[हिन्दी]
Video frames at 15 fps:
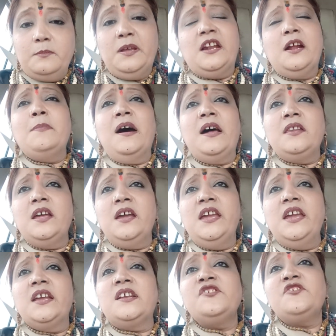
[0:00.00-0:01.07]
मेरा मानना
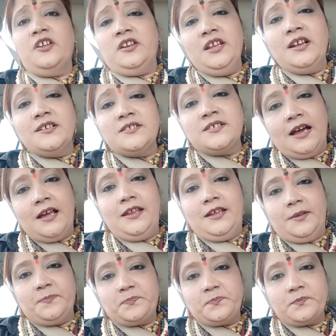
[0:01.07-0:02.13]
यह है कि शनि का साल है